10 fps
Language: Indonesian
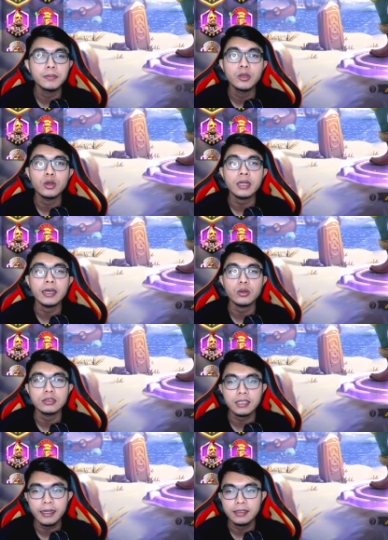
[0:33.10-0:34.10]
Beyond
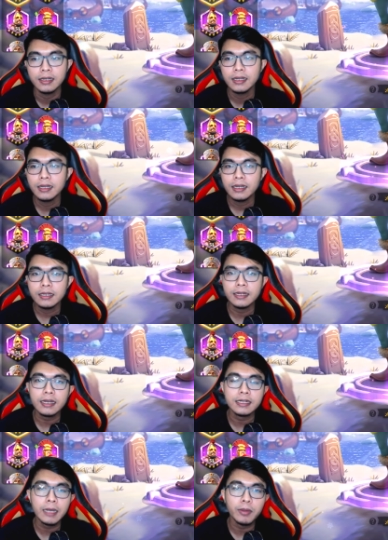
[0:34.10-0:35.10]
Ironside
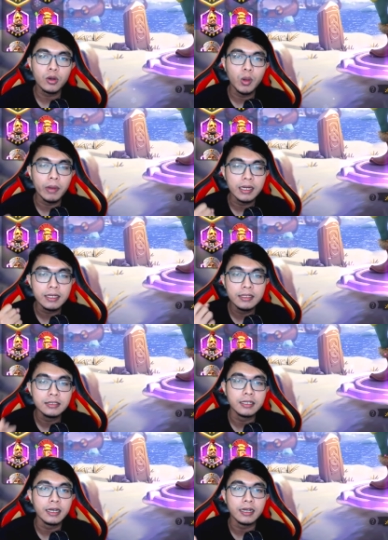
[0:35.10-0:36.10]
Nah, kenapa komandan ini
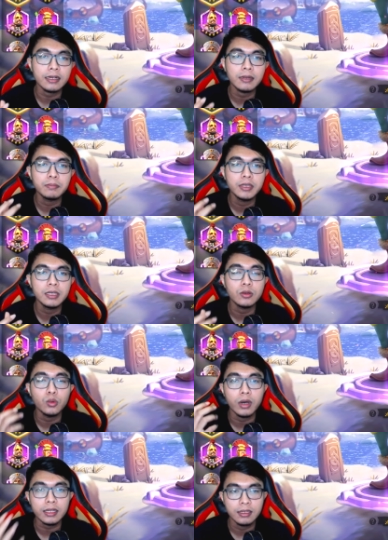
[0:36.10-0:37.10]
sekarang lebih
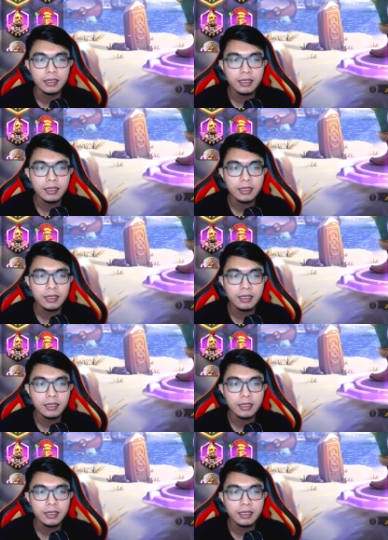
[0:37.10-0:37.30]
kuat?